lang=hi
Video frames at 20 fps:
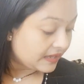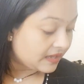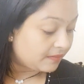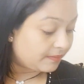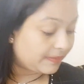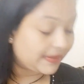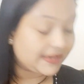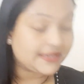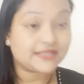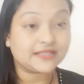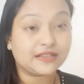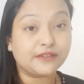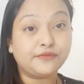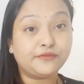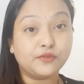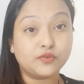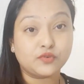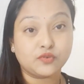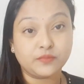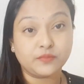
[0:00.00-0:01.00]
मैं इसका
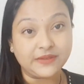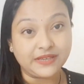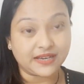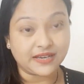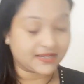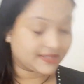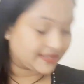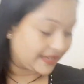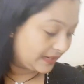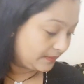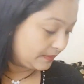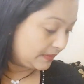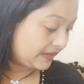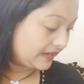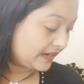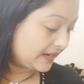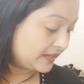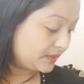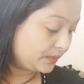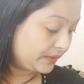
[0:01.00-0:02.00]
फ़ोटो भी यहाँ साइड में
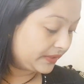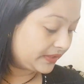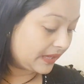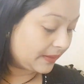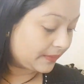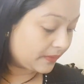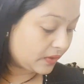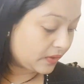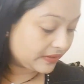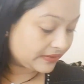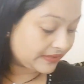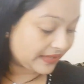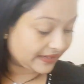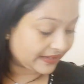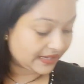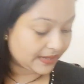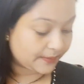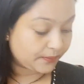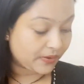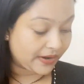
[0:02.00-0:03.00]
लगा दूंगी
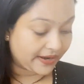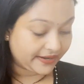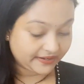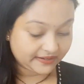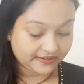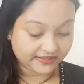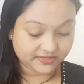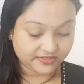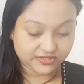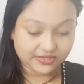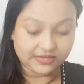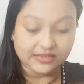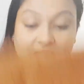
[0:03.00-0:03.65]
ताकि आपको आइडिया लग जाए